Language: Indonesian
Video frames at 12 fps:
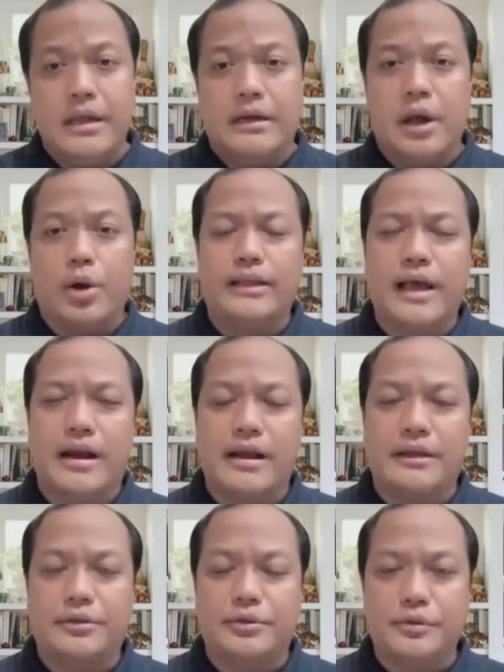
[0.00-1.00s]
Nah, oleh karena
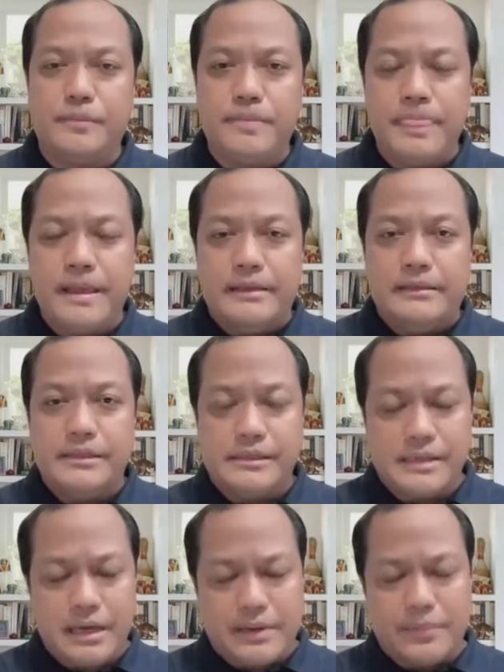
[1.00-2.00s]
itu
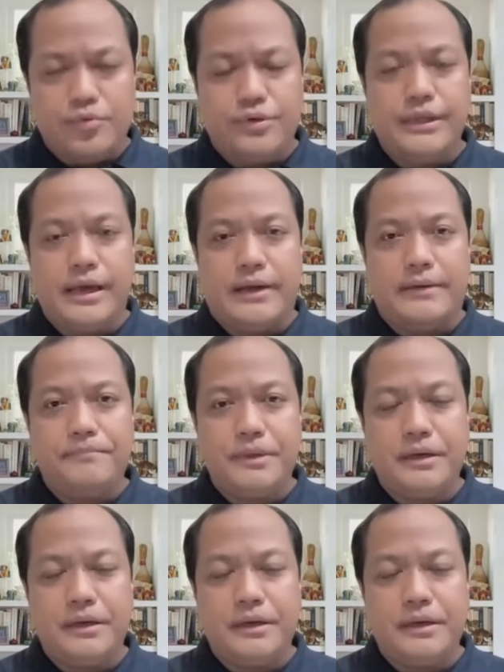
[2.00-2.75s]
jika kemudian